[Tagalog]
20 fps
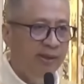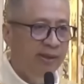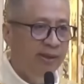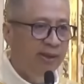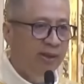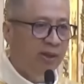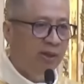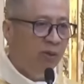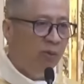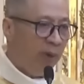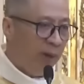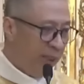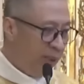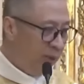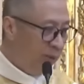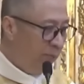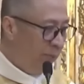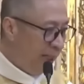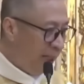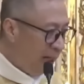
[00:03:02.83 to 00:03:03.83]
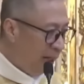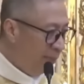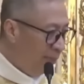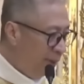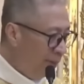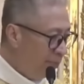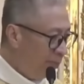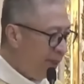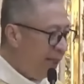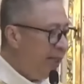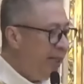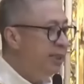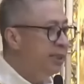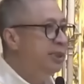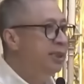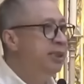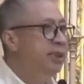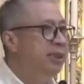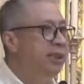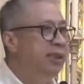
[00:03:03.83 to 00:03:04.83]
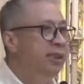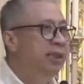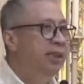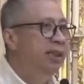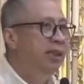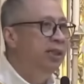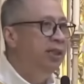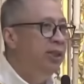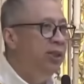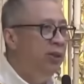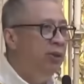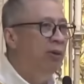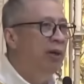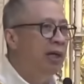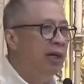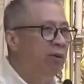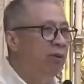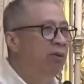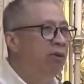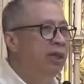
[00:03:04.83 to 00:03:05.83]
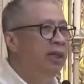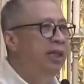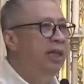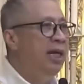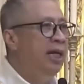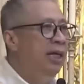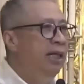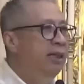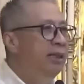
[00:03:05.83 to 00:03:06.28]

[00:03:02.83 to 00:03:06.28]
When you become a priest, you are ordained,